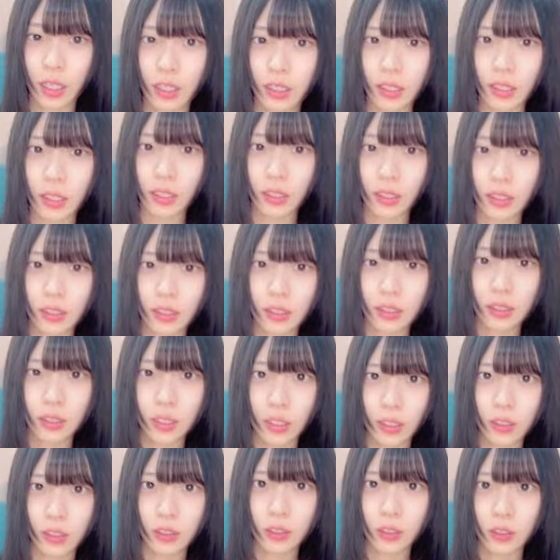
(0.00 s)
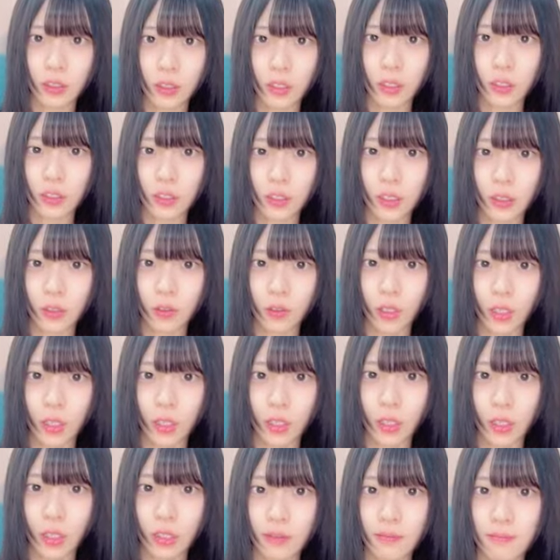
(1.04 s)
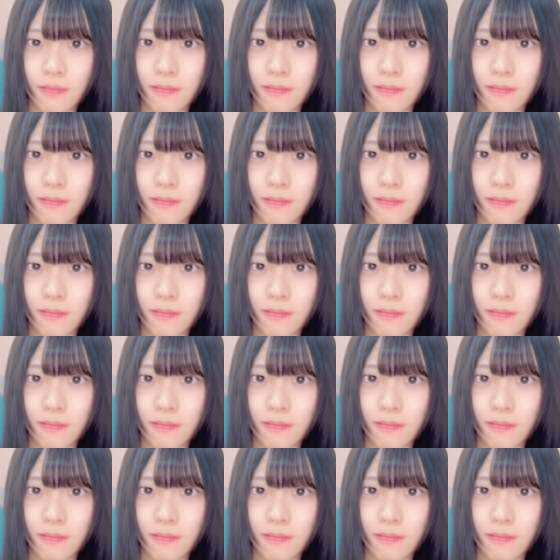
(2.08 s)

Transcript: 簡単にさ作れるじゃんご飯が